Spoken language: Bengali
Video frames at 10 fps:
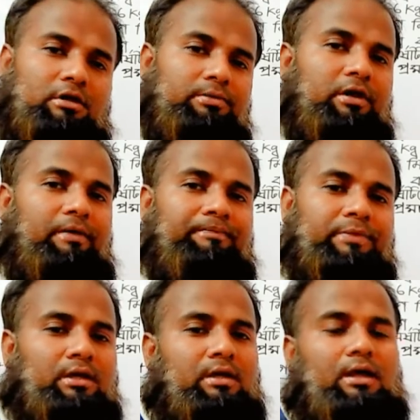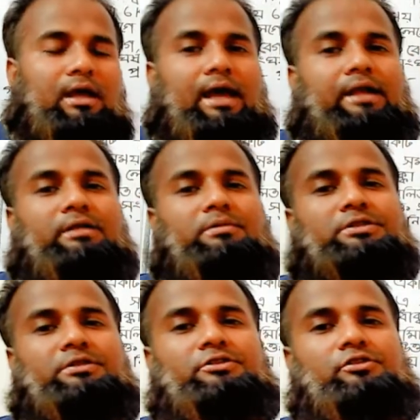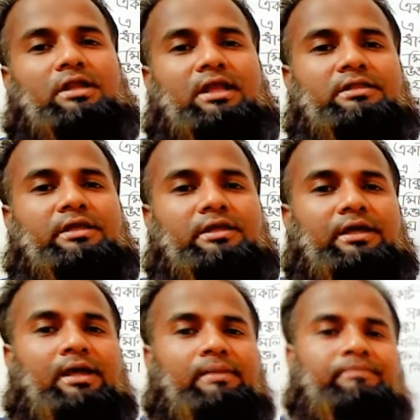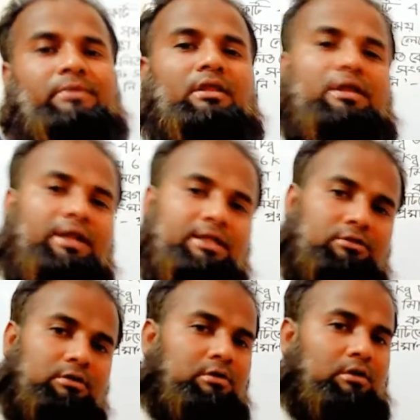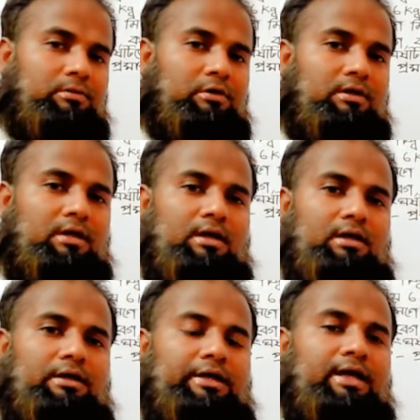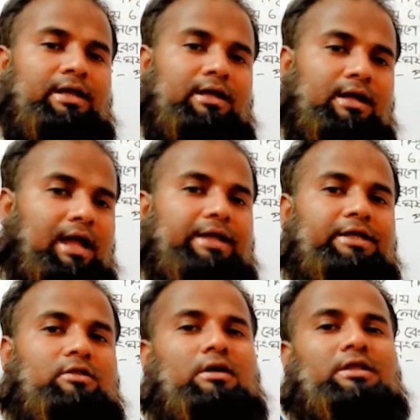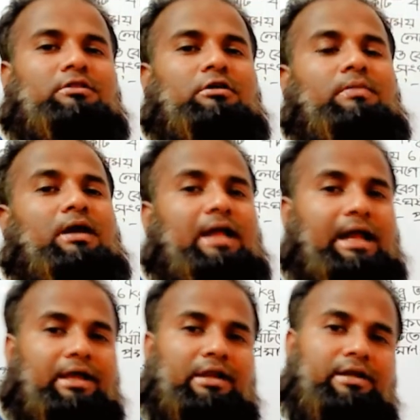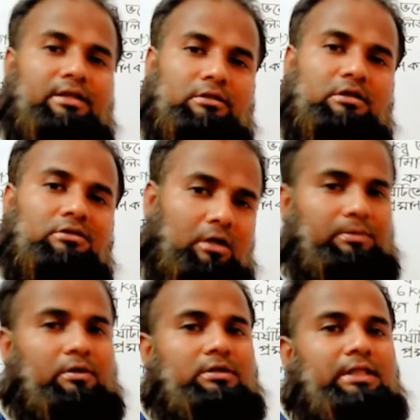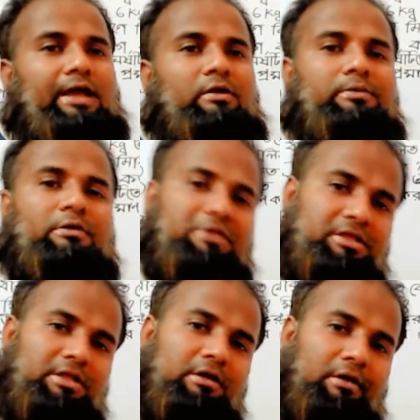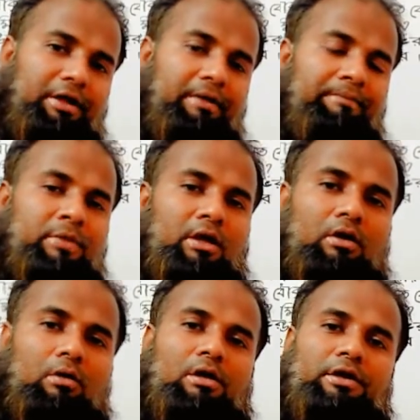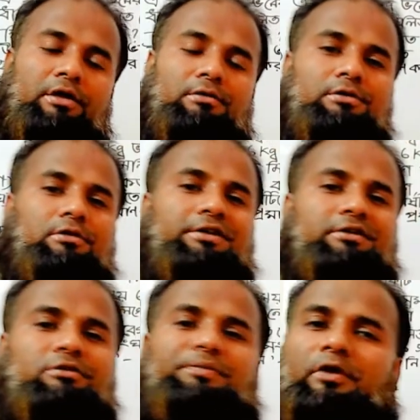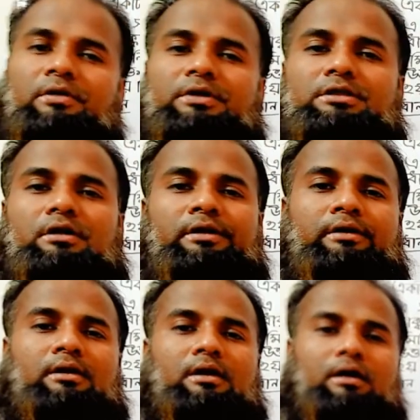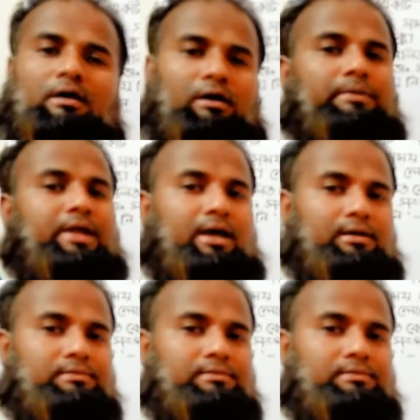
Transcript: ধরব আরেকটি বস্তুর চলার দিককে ঋণাত্মক ধরব এখানে কাকে ধনাত্মক বা কাকে ঋণাত্মক ধরব তার উপর ভিত্তি করে অঙ্কের উত্তর কিন্তু পরিবর্তন হবে না